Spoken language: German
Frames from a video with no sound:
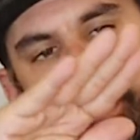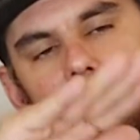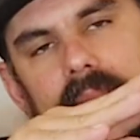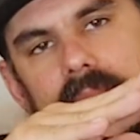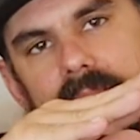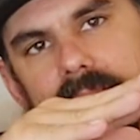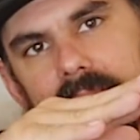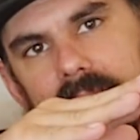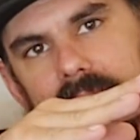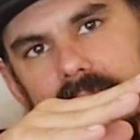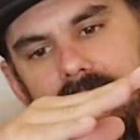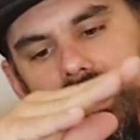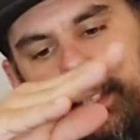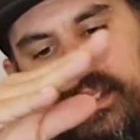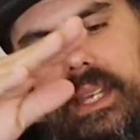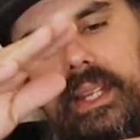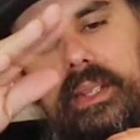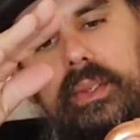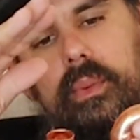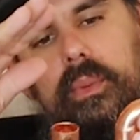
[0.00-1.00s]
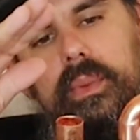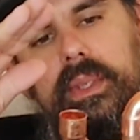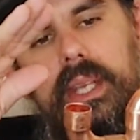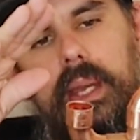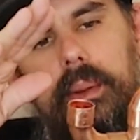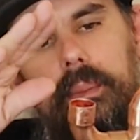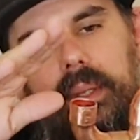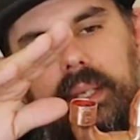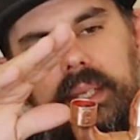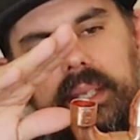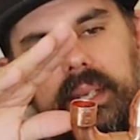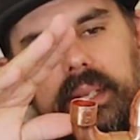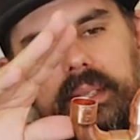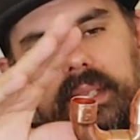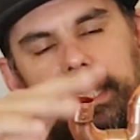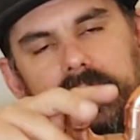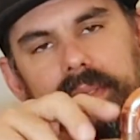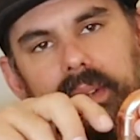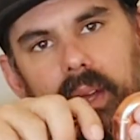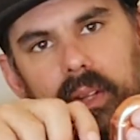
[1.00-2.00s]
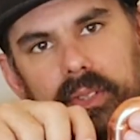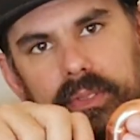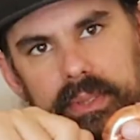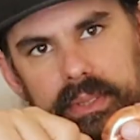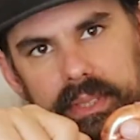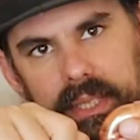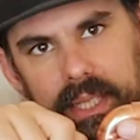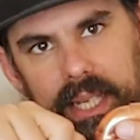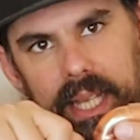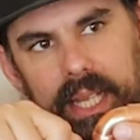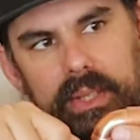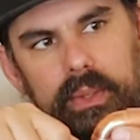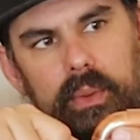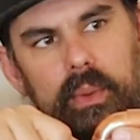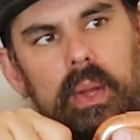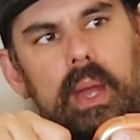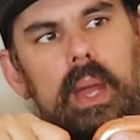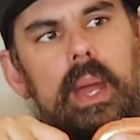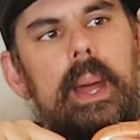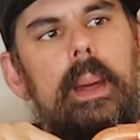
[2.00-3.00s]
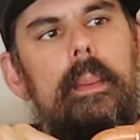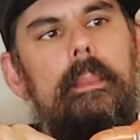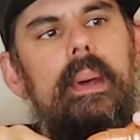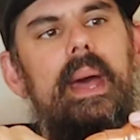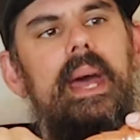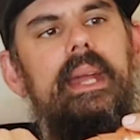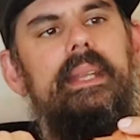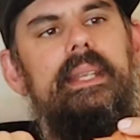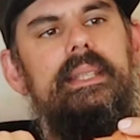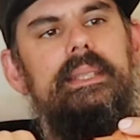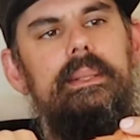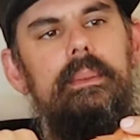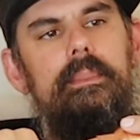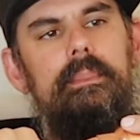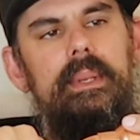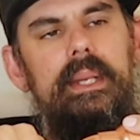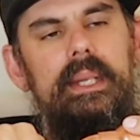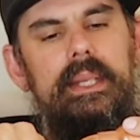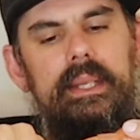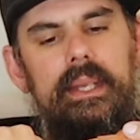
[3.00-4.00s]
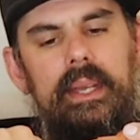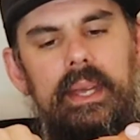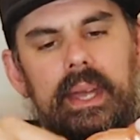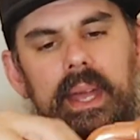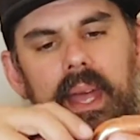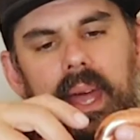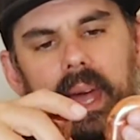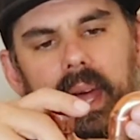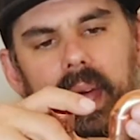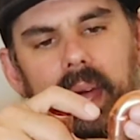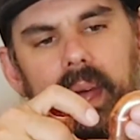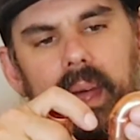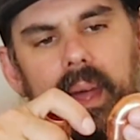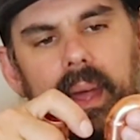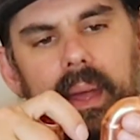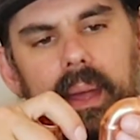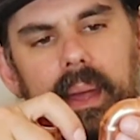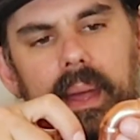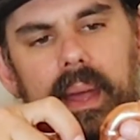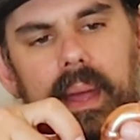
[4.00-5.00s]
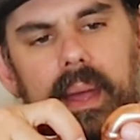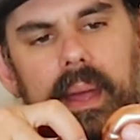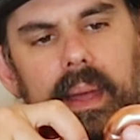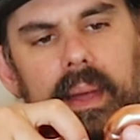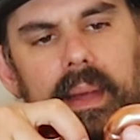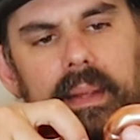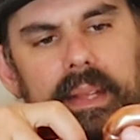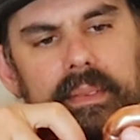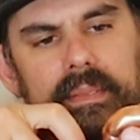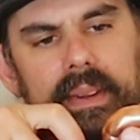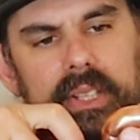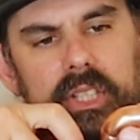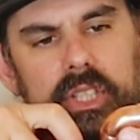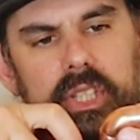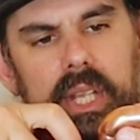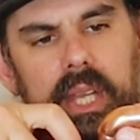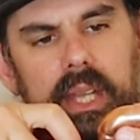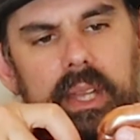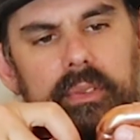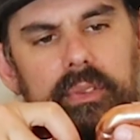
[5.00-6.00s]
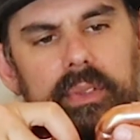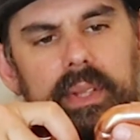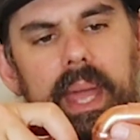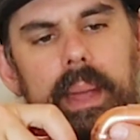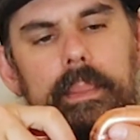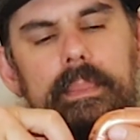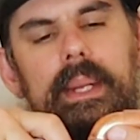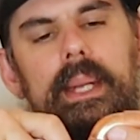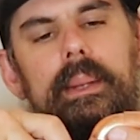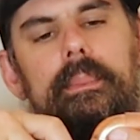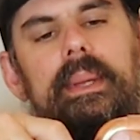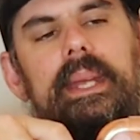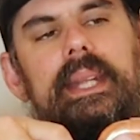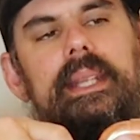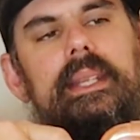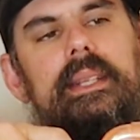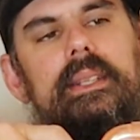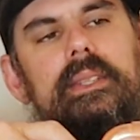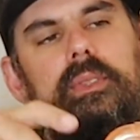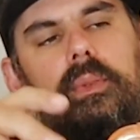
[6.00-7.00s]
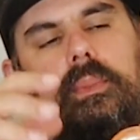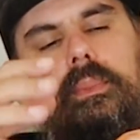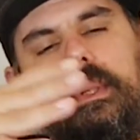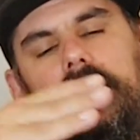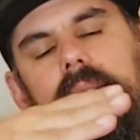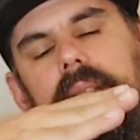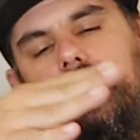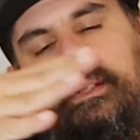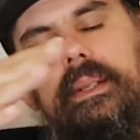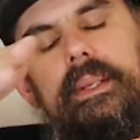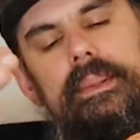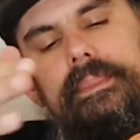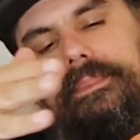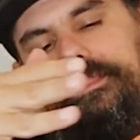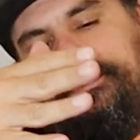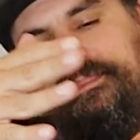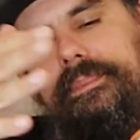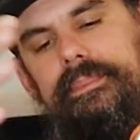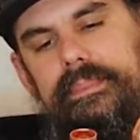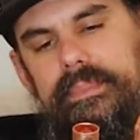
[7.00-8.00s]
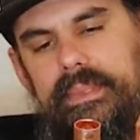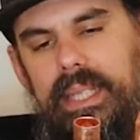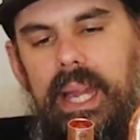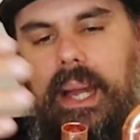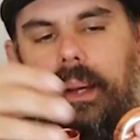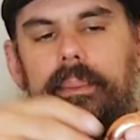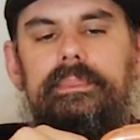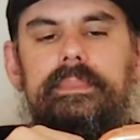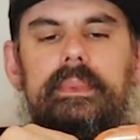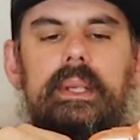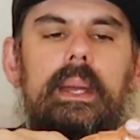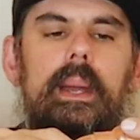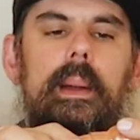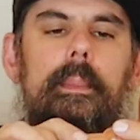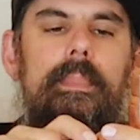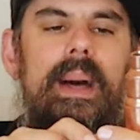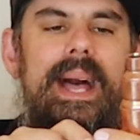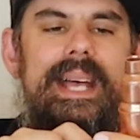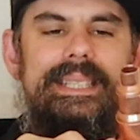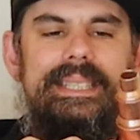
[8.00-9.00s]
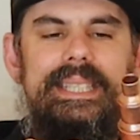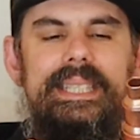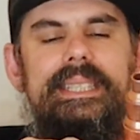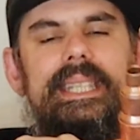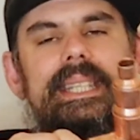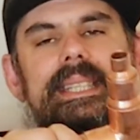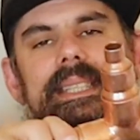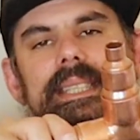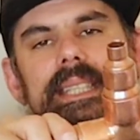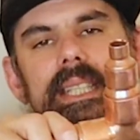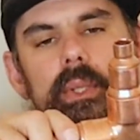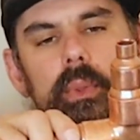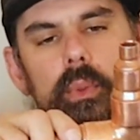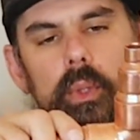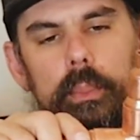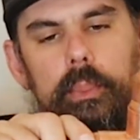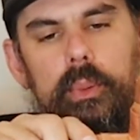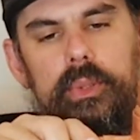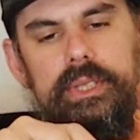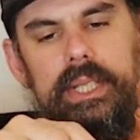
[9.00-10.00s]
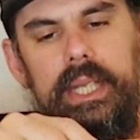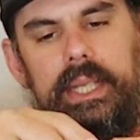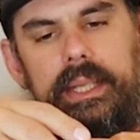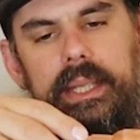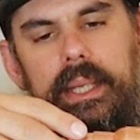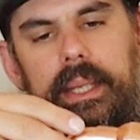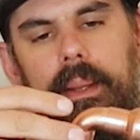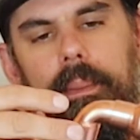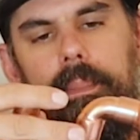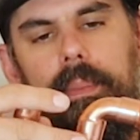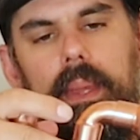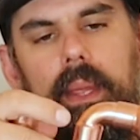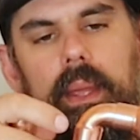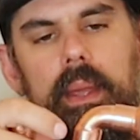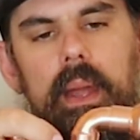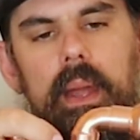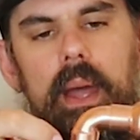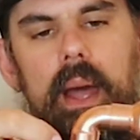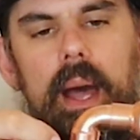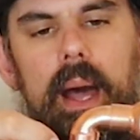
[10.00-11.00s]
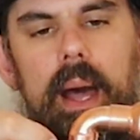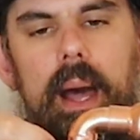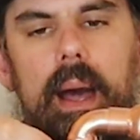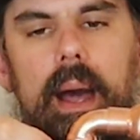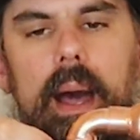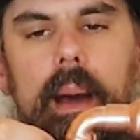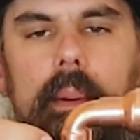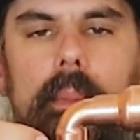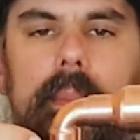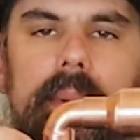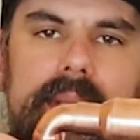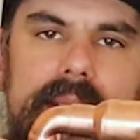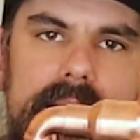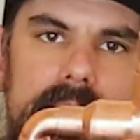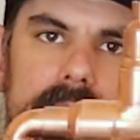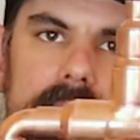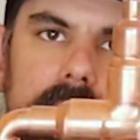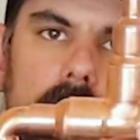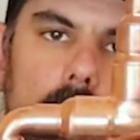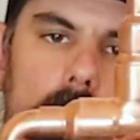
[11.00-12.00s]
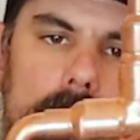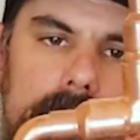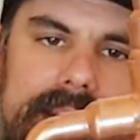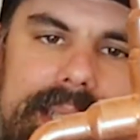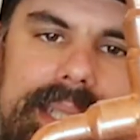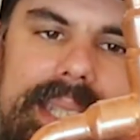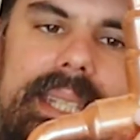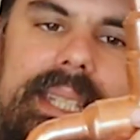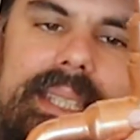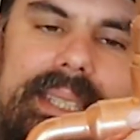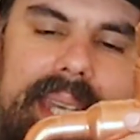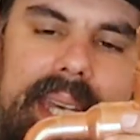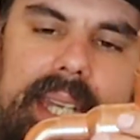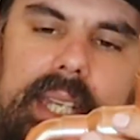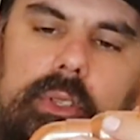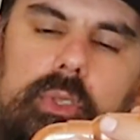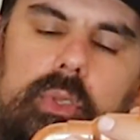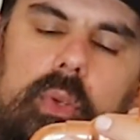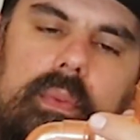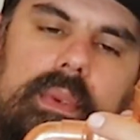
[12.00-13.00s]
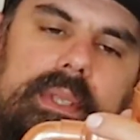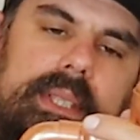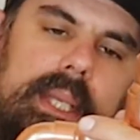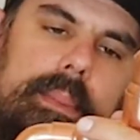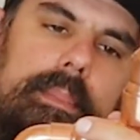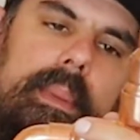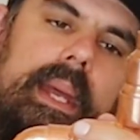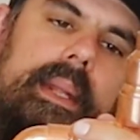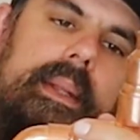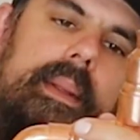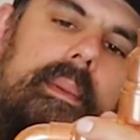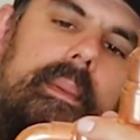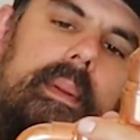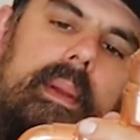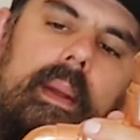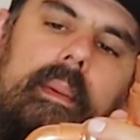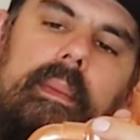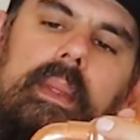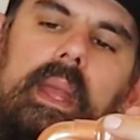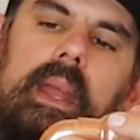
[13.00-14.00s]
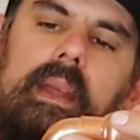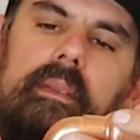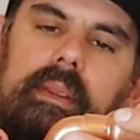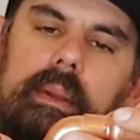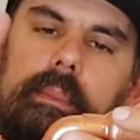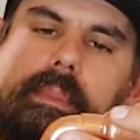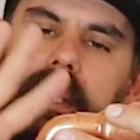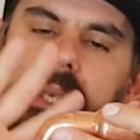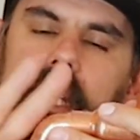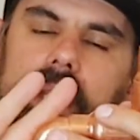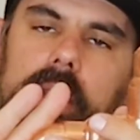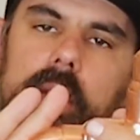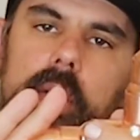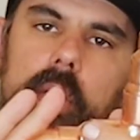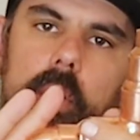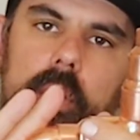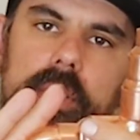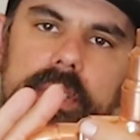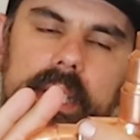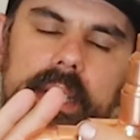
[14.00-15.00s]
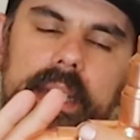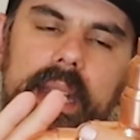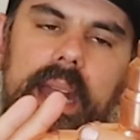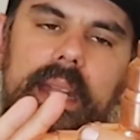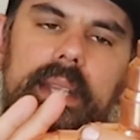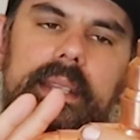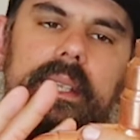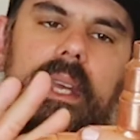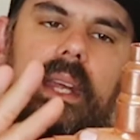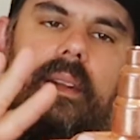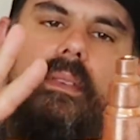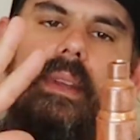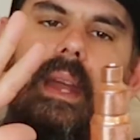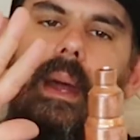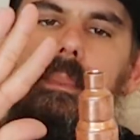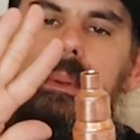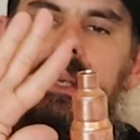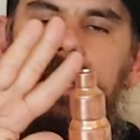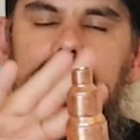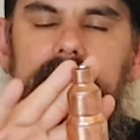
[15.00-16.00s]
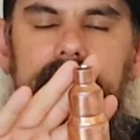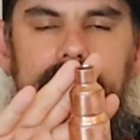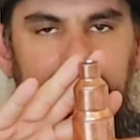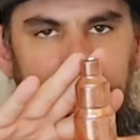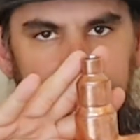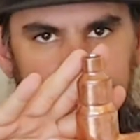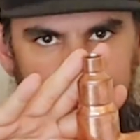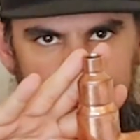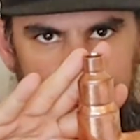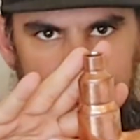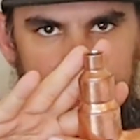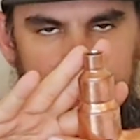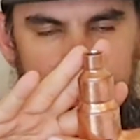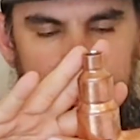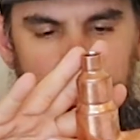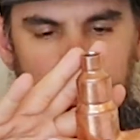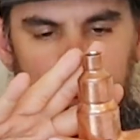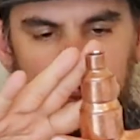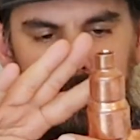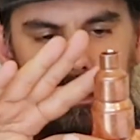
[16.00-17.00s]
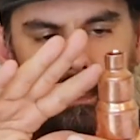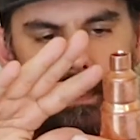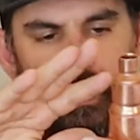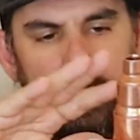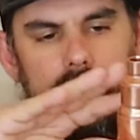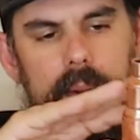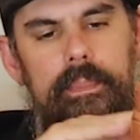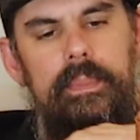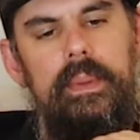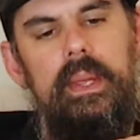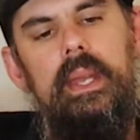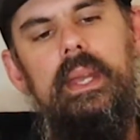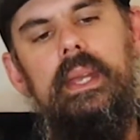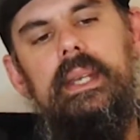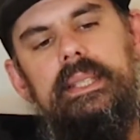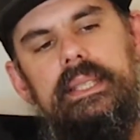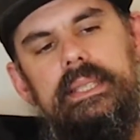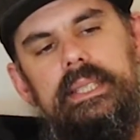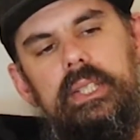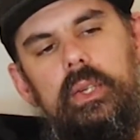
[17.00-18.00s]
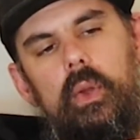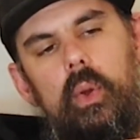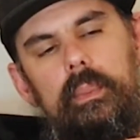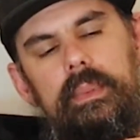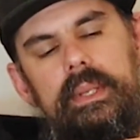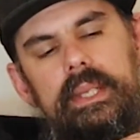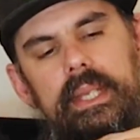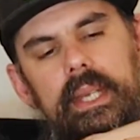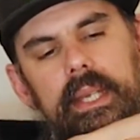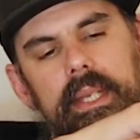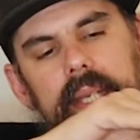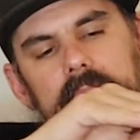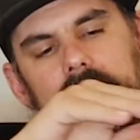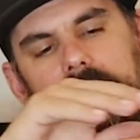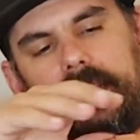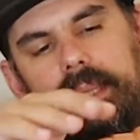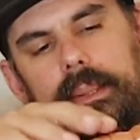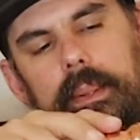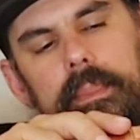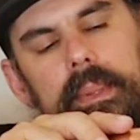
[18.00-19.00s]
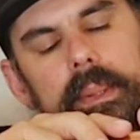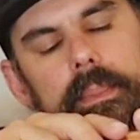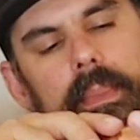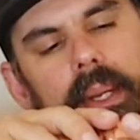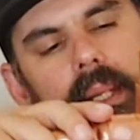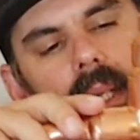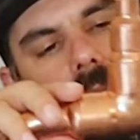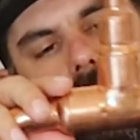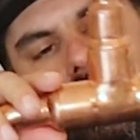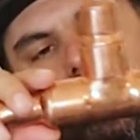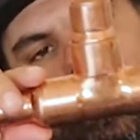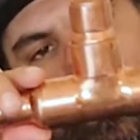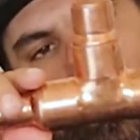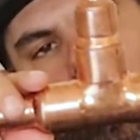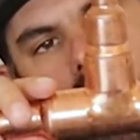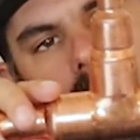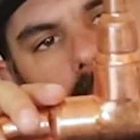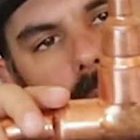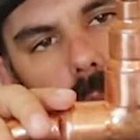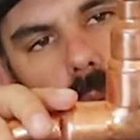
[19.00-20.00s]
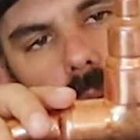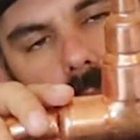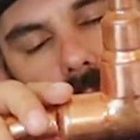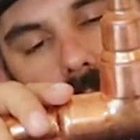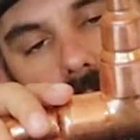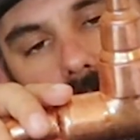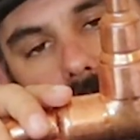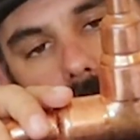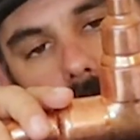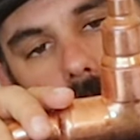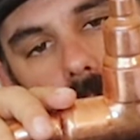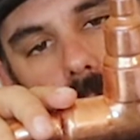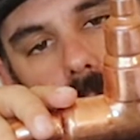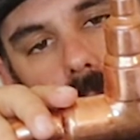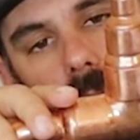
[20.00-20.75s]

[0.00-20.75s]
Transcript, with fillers: hier eine 16er Leitung und ich habe hier eine 22er Leitung, beides mit äh, einer Wandstärke von 1 mm, somit ähm, ja, passt das jetzt nicht hundertprozentig, äh, aber man, ich glaube, man sieht es relativ schön, was ich meine. Ja? Wir haben hier den größeren Anteil, wir haben hier die kleinere Leitung. Ja? Das heißt, ich komme hier jetzt mit meiner Sorgleitung daher.